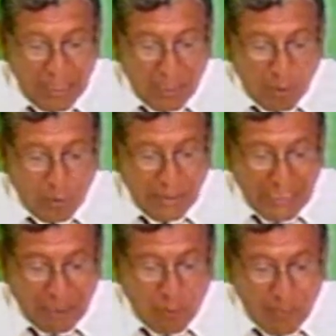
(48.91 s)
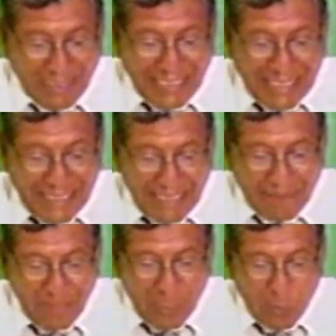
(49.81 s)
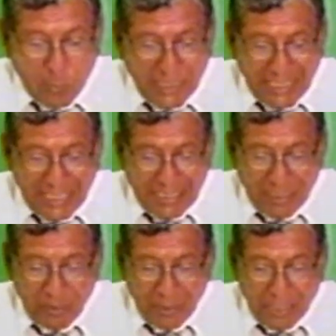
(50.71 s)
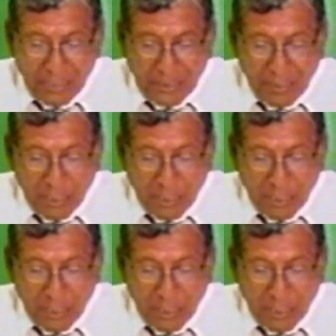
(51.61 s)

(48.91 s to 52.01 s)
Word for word: contará con más de 100.000 unidades adicionales,